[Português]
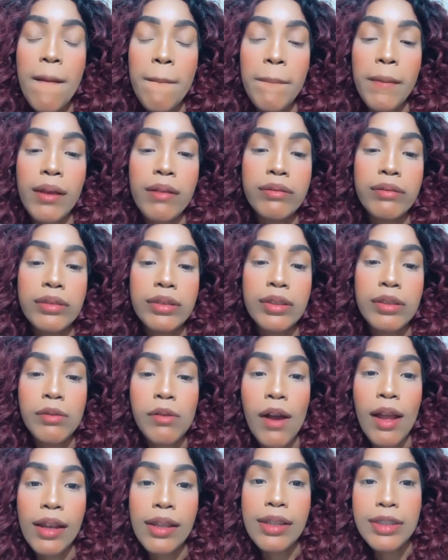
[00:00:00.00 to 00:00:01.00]
perguntando
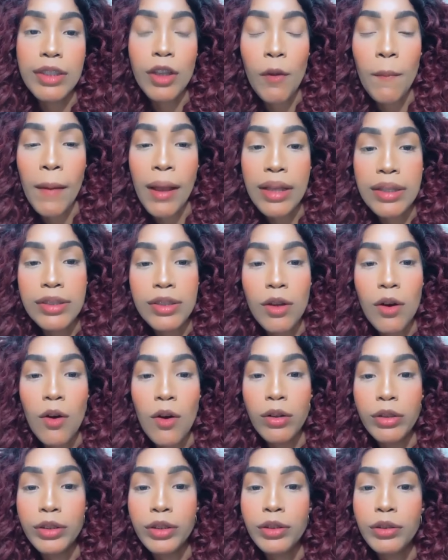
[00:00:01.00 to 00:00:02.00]
qual é esse que eu mais
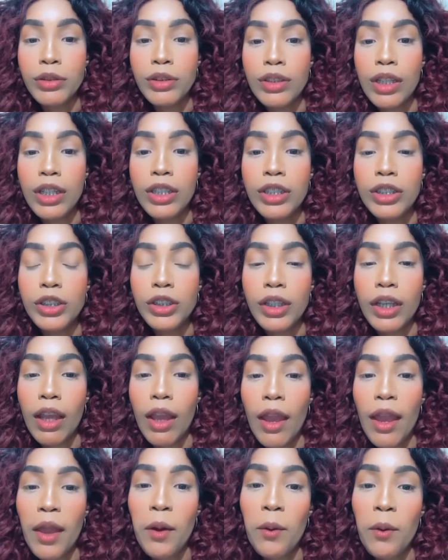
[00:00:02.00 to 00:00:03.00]
gosto. Gente,
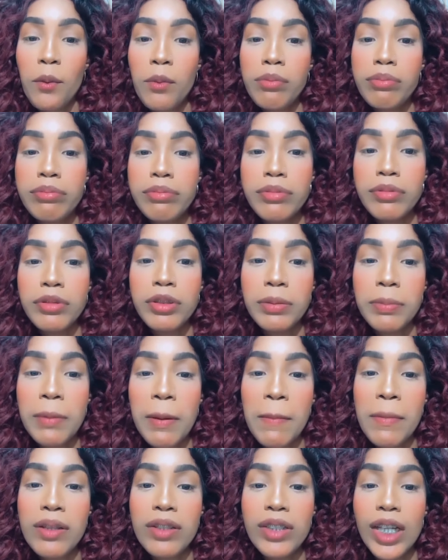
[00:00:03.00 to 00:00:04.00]
eu
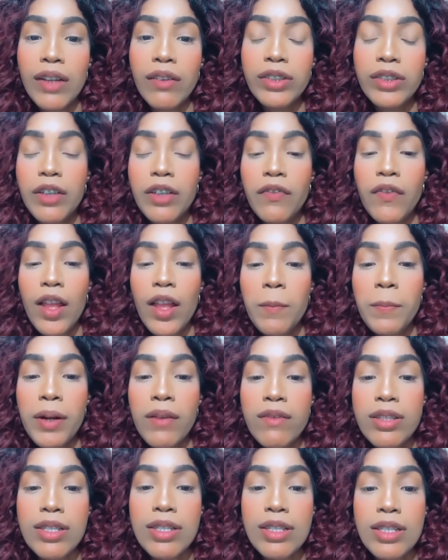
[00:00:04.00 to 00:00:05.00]
ultimamente já, já falo pra
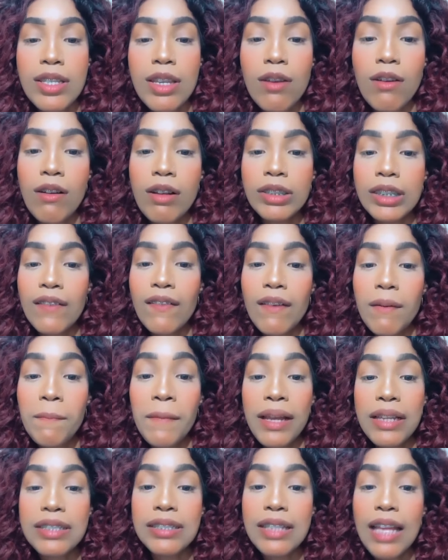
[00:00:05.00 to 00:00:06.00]
vocês que eu gostava
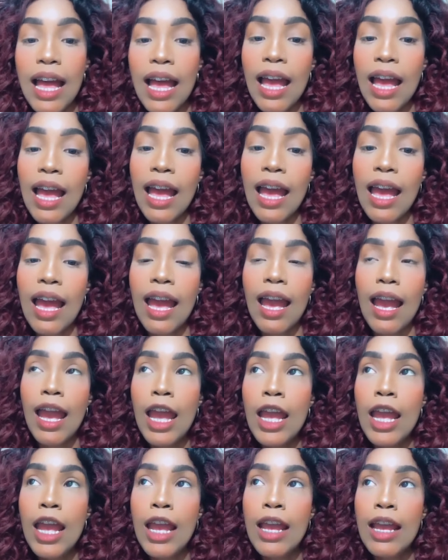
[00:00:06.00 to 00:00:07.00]
mais da,
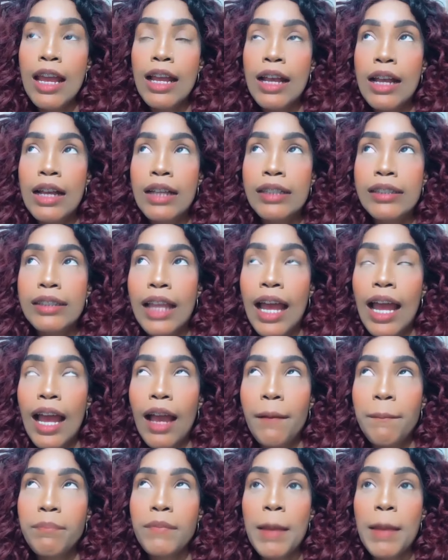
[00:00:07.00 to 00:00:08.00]

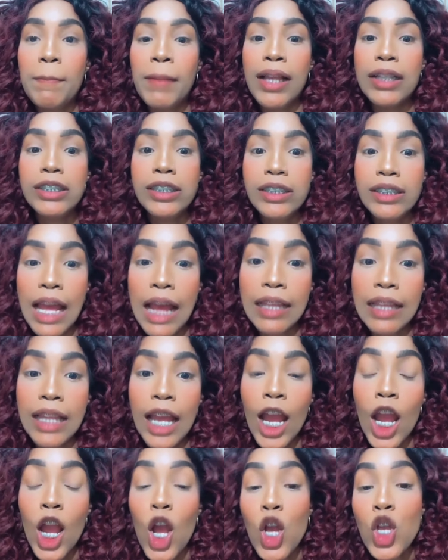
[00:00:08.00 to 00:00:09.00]
da
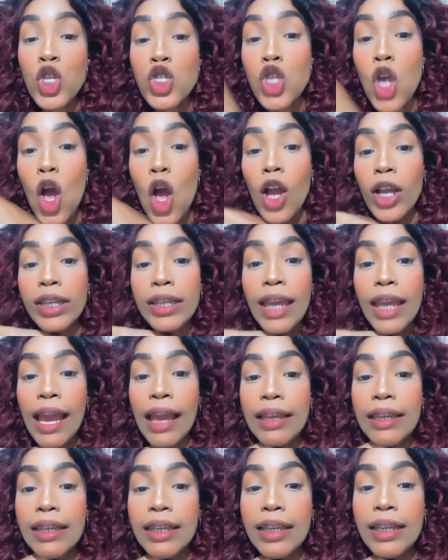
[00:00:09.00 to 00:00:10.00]
platinada. Só que
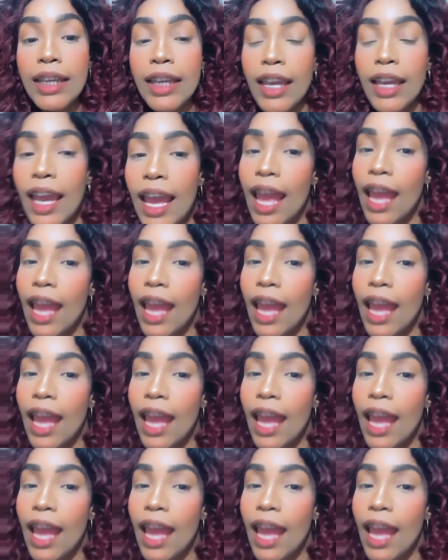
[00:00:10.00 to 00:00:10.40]
aí